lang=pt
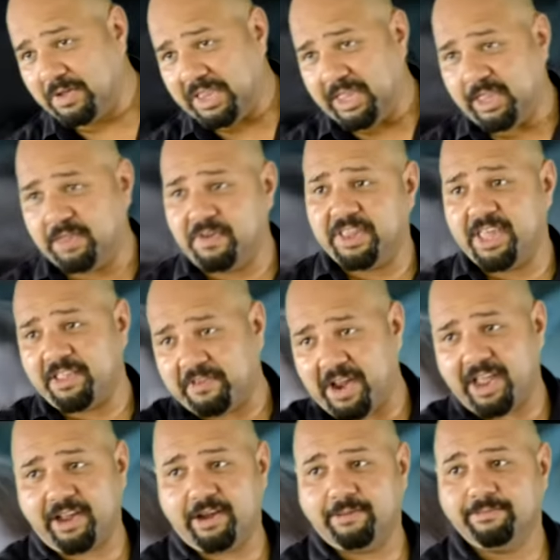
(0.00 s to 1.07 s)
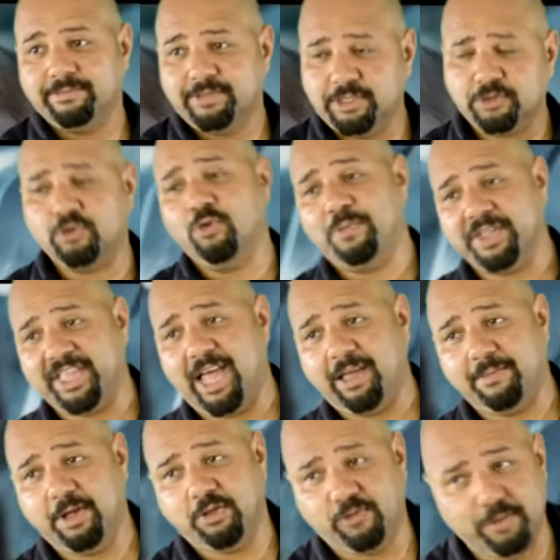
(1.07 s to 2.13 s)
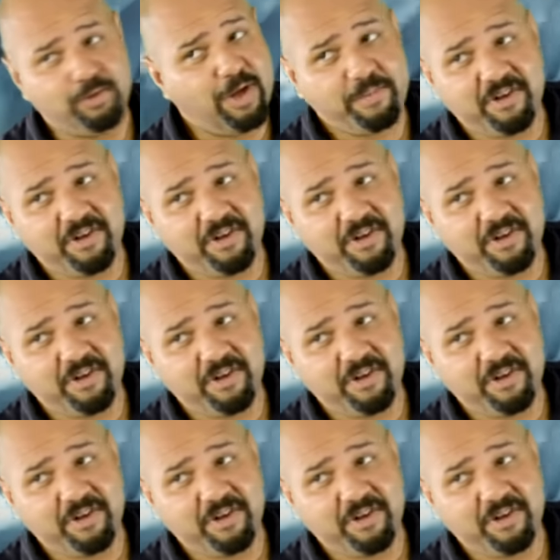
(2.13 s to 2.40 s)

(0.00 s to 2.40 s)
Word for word: Então assim, se você é tracker, desculpa, tá? Mas o filme não é